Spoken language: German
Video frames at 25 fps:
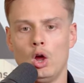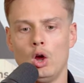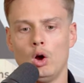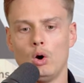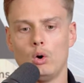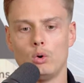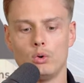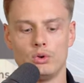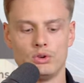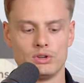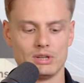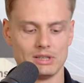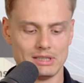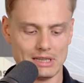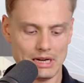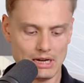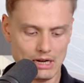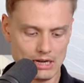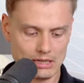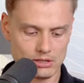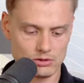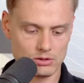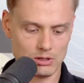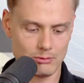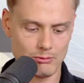Und dann
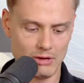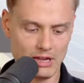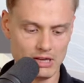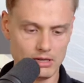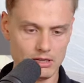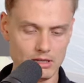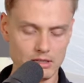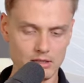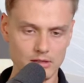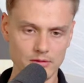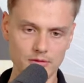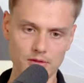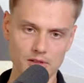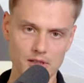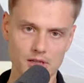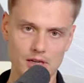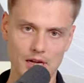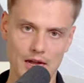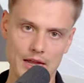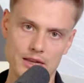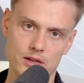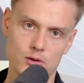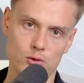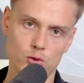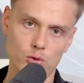hast du am Ende
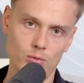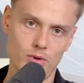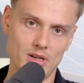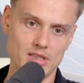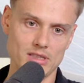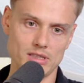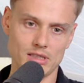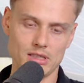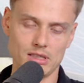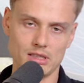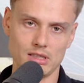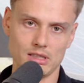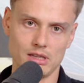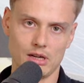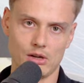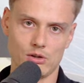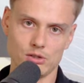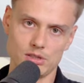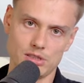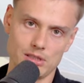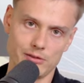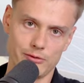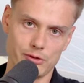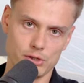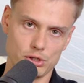eine Übersicht
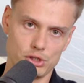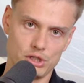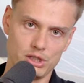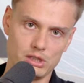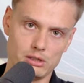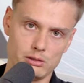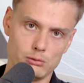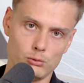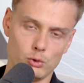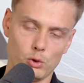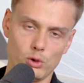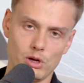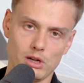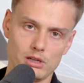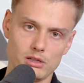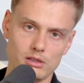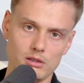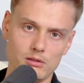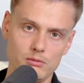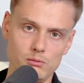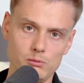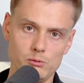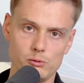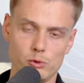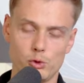aus den verschiedenen
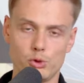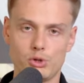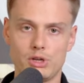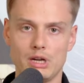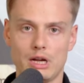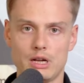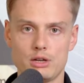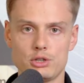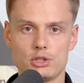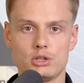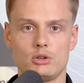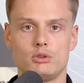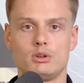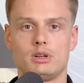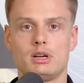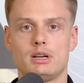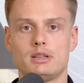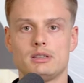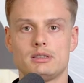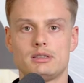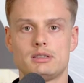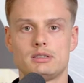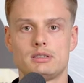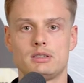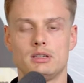Monaten, wo du dir anschauen
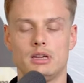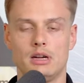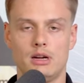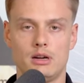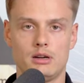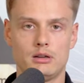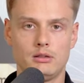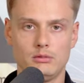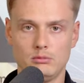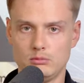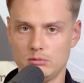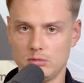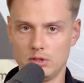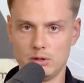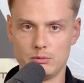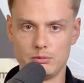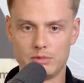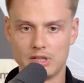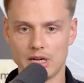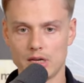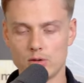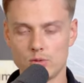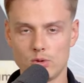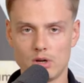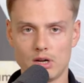kannst, ja, im
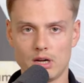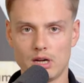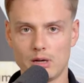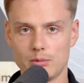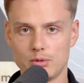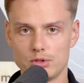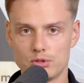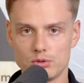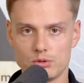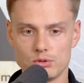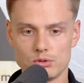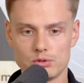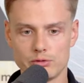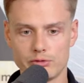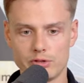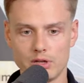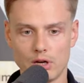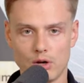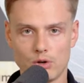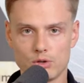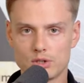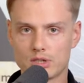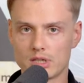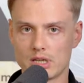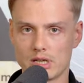Januar habe ich so und so viel
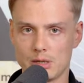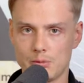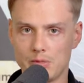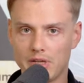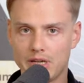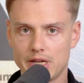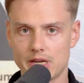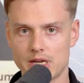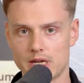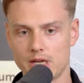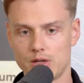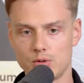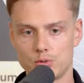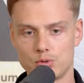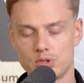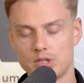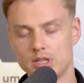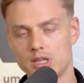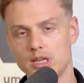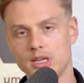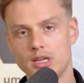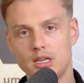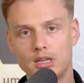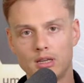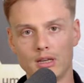ausgegeben in der
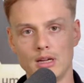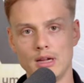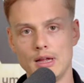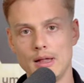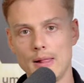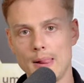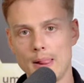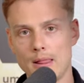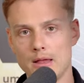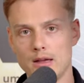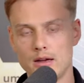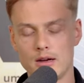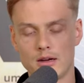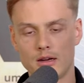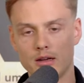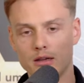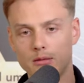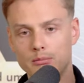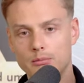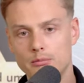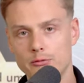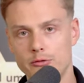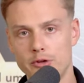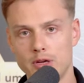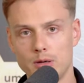Kategorie ja,
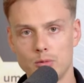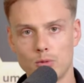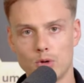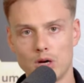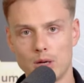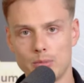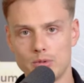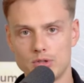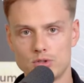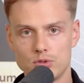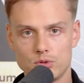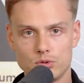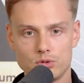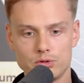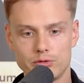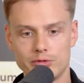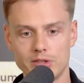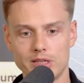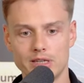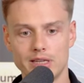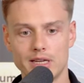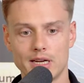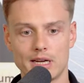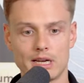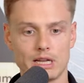im Februar habe ich so und so viel
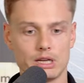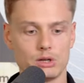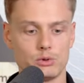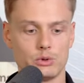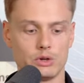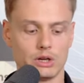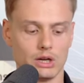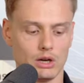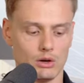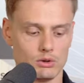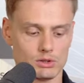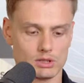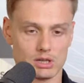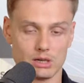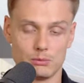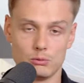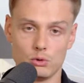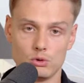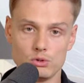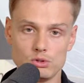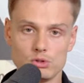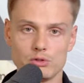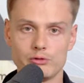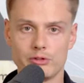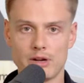in der Kategorie ausgegeben
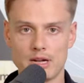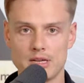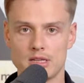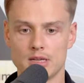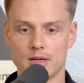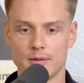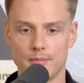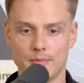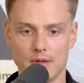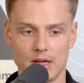und so weiter.